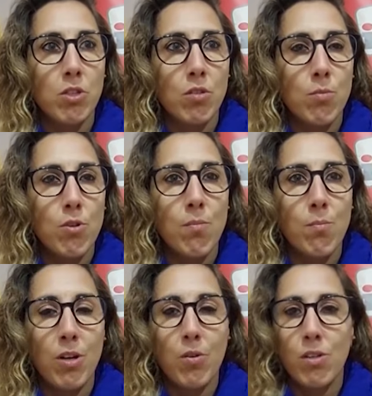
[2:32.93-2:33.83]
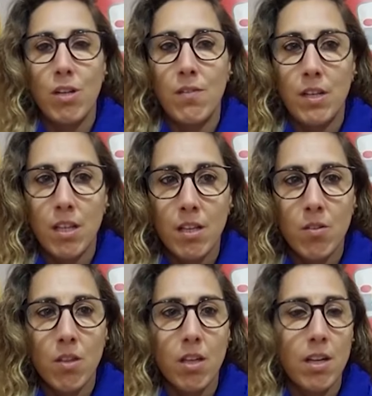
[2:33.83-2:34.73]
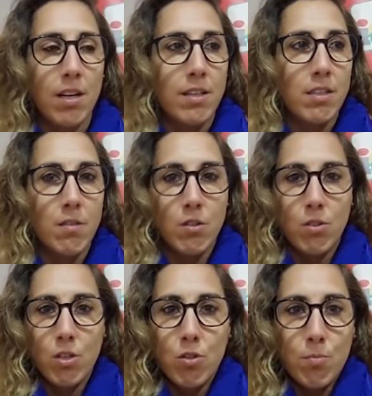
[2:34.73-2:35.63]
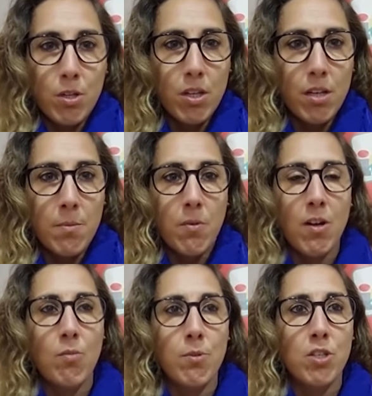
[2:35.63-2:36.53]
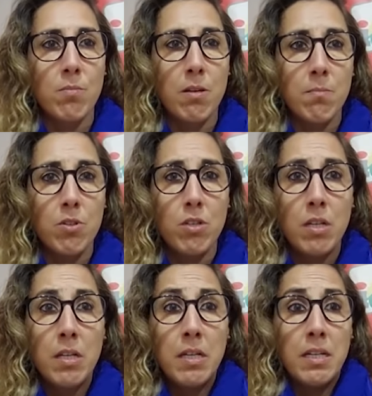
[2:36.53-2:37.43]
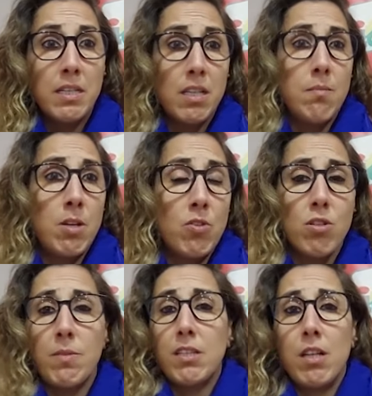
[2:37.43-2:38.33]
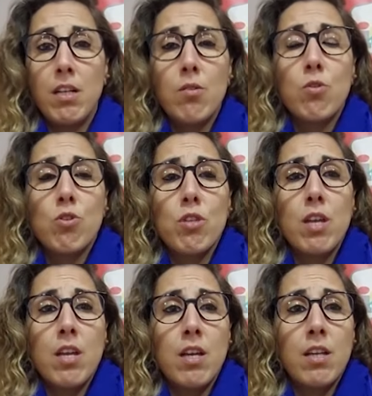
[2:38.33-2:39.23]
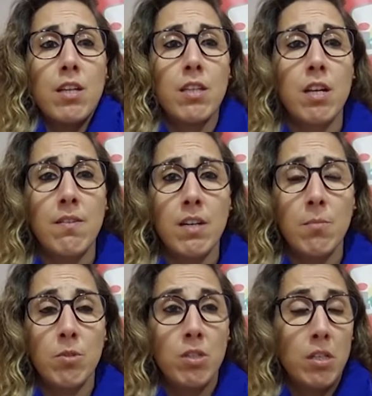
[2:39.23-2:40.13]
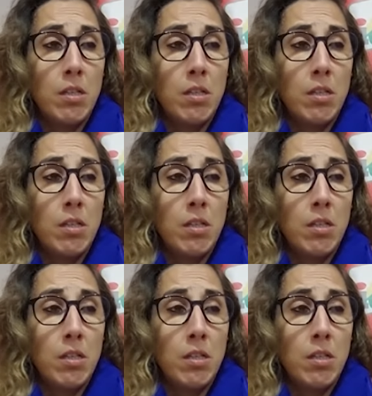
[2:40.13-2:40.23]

Se convoca un pleno con la falta de concejales, sabiendo que ellos pueden aprobarlos por sí mismos sin embargo, se mantiene el discurso de que quieren que trabajemos.